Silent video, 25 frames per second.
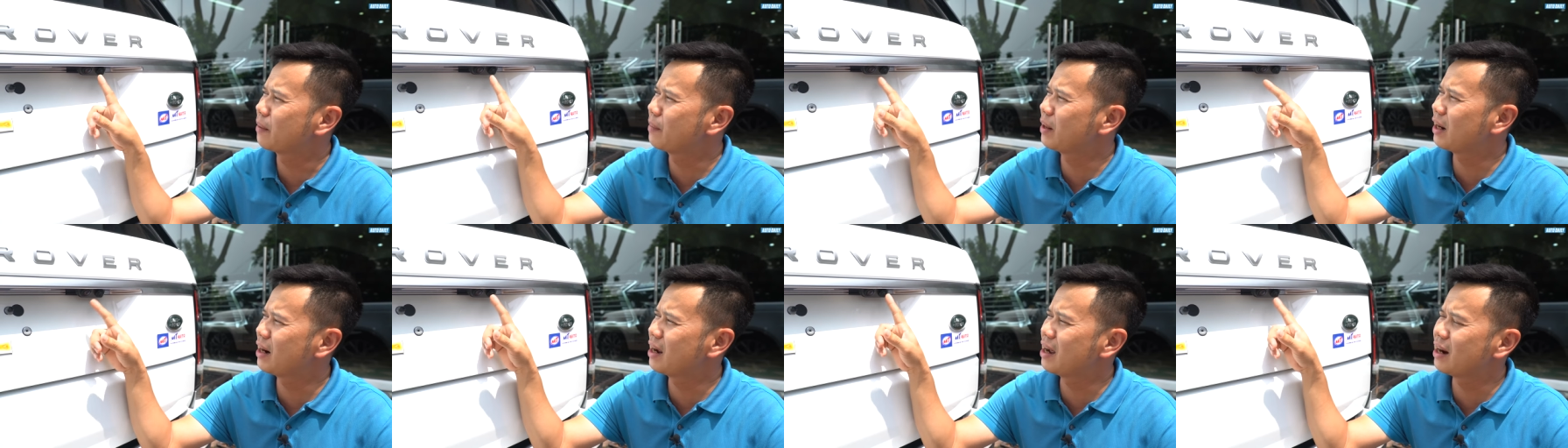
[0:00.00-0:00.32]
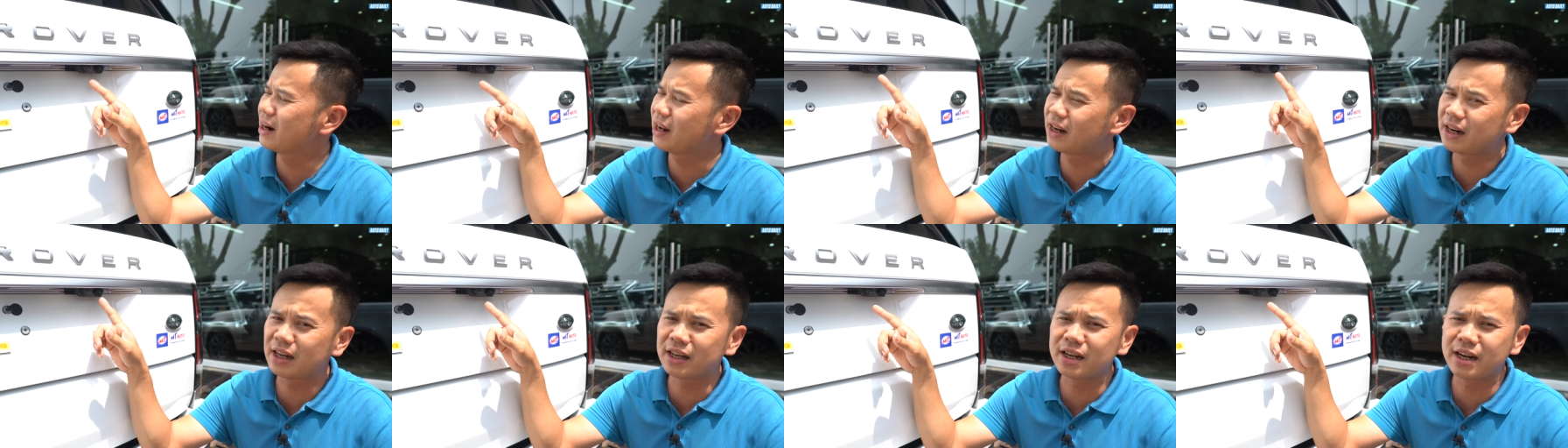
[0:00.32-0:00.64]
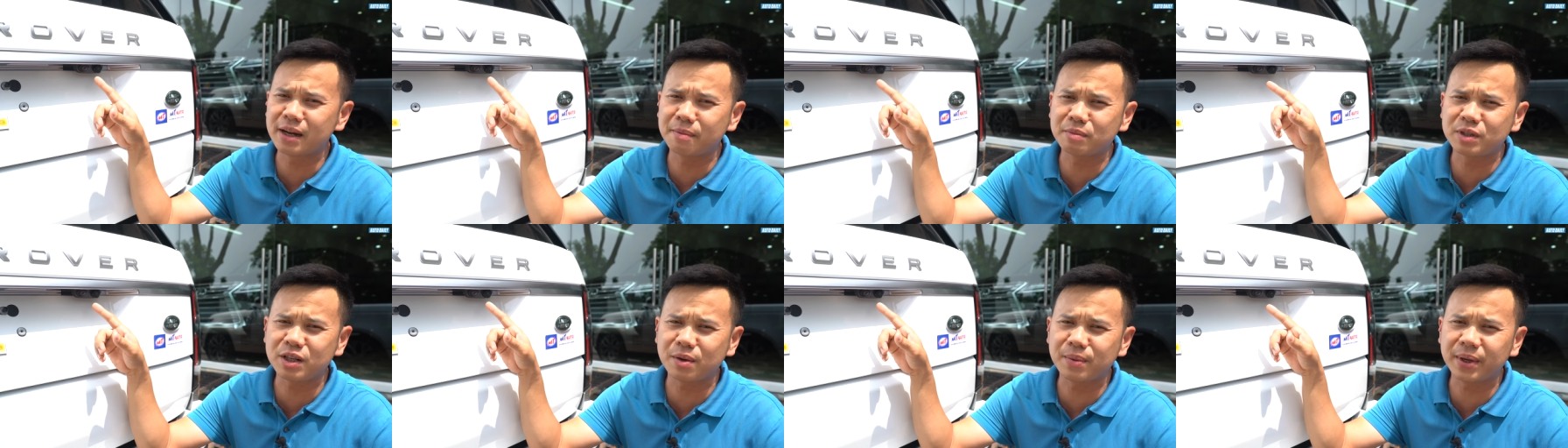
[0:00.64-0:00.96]
camera này là
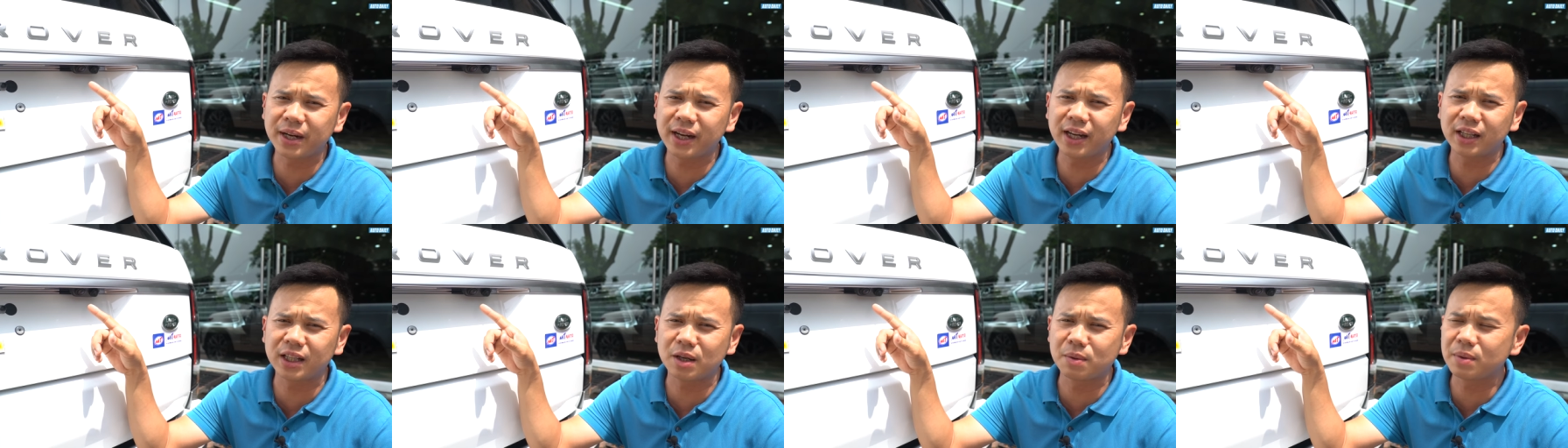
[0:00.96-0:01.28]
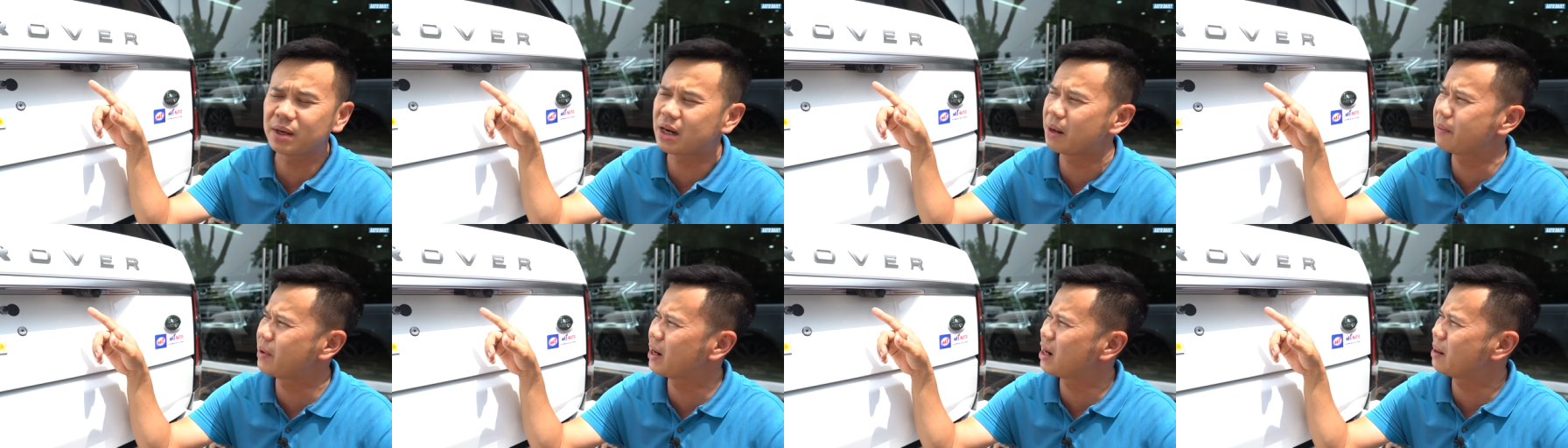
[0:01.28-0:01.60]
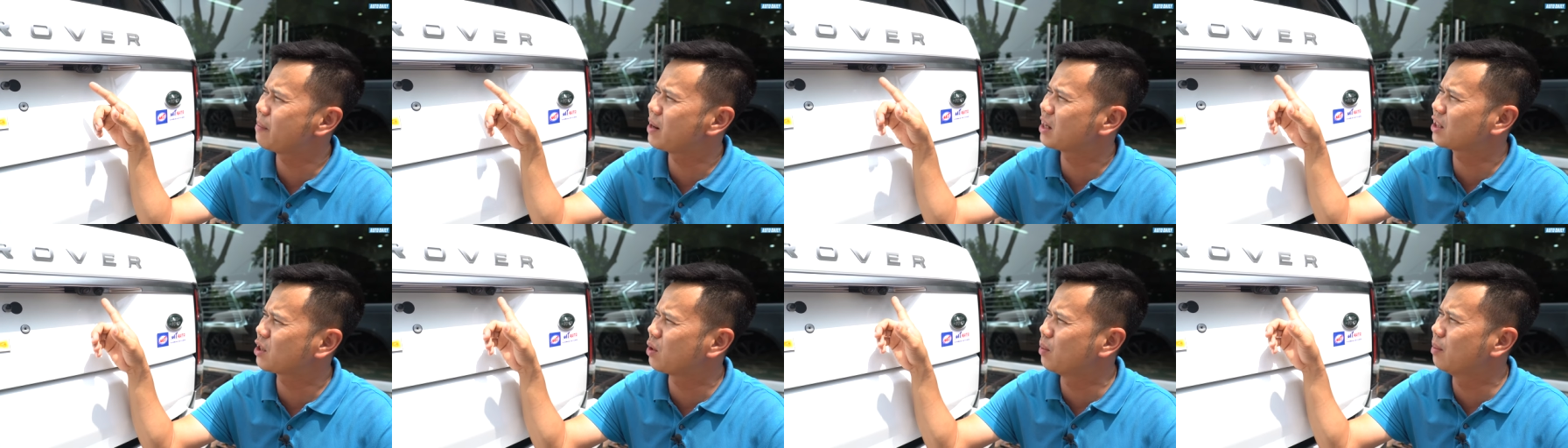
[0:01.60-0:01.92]
nằm trong cái hệ thống
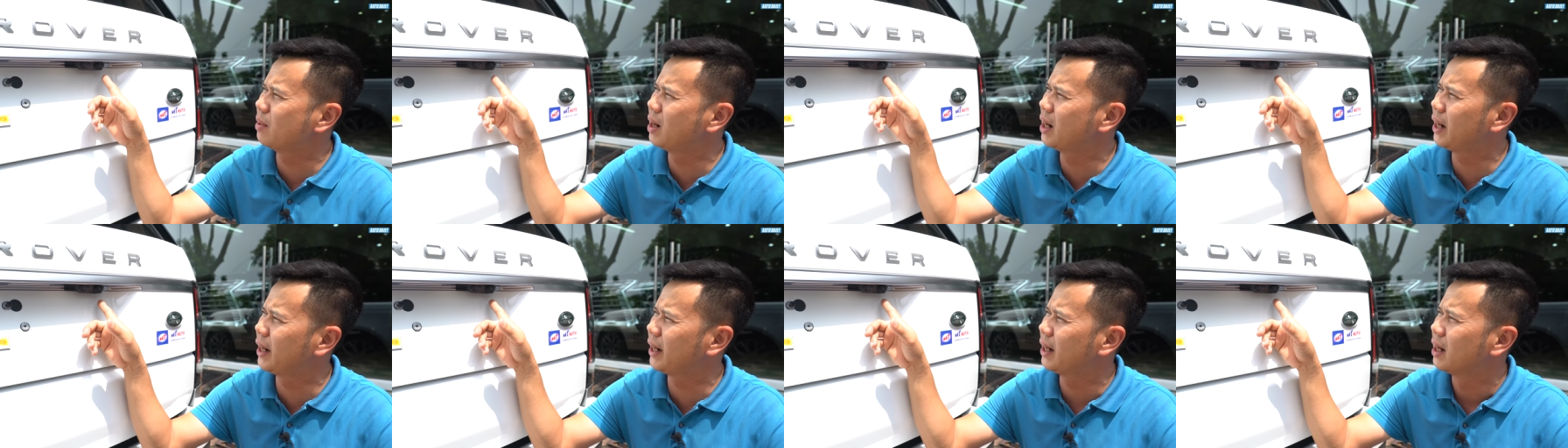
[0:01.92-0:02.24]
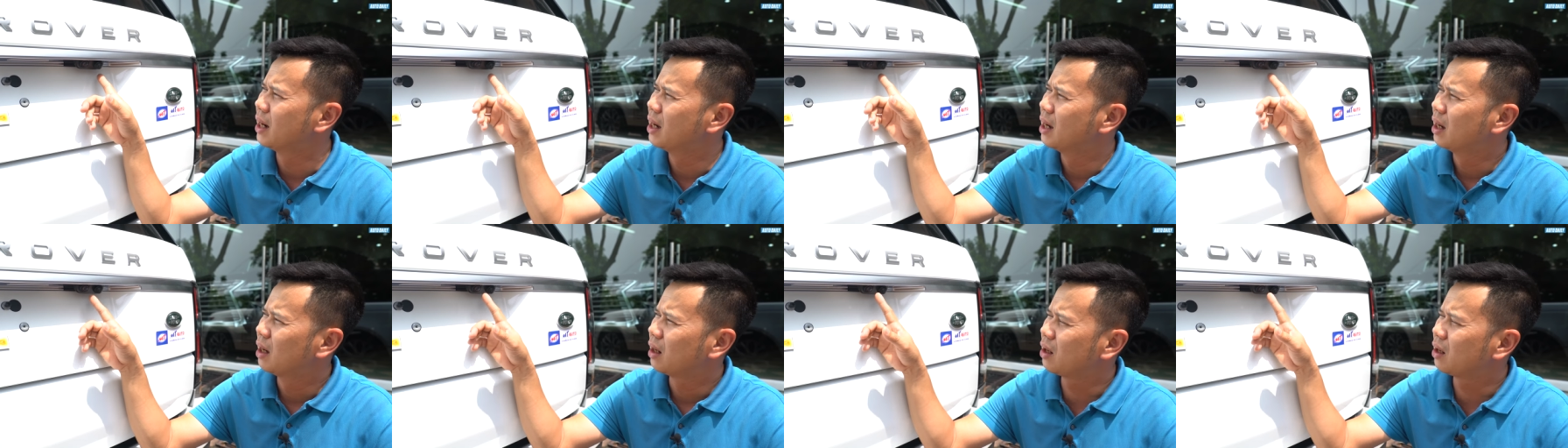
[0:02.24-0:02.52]
camera 360